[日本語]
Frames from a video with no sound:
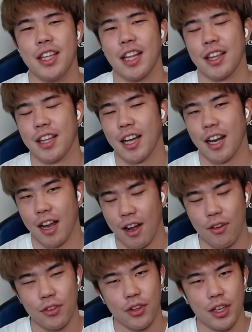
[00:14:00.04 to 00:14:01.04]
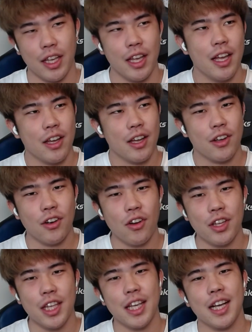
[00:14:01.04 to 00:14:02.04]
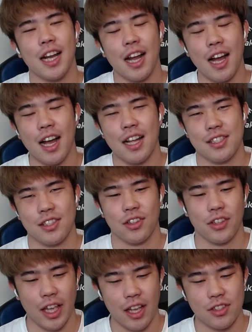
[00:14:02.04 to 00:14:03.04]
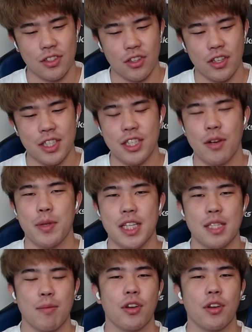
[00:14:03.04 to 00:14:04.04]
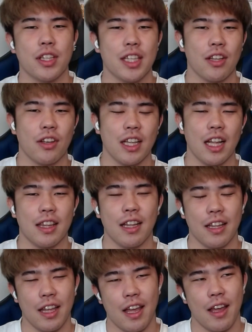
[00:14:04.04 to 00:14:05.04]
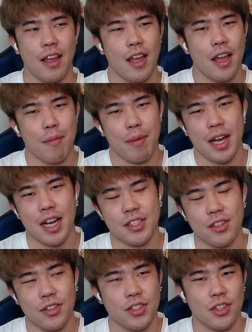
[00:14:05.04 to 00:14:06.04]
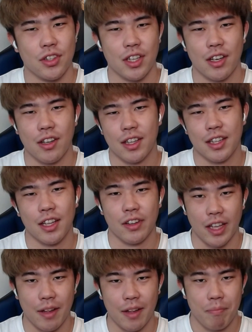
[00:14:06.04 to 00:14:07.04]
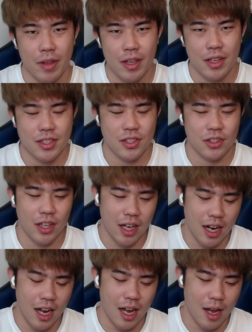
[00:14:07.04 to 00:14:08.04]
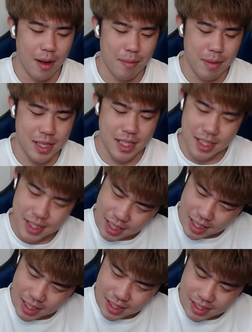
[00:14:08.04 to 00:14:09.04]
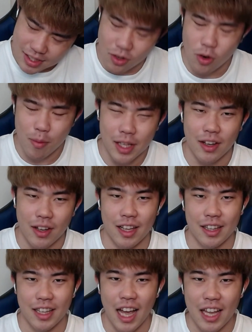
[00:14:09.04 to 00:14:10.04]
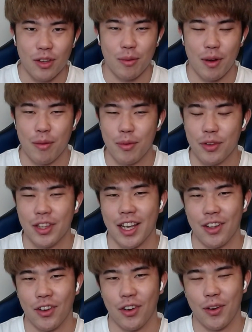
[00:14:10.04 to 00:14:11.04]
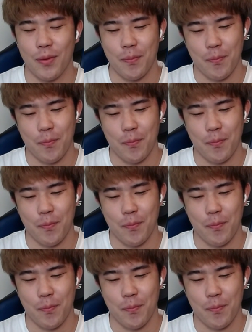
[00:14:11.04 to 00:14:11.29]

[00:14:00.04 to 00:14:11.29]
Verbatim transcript: 近だったから、本当に、グロ2位からずっとね、その1位を目指して潜ってた時だったんで、マイナス45とか食らったのはね。そう、だから、まあ、さすがにそこまではないとは思うんだけど、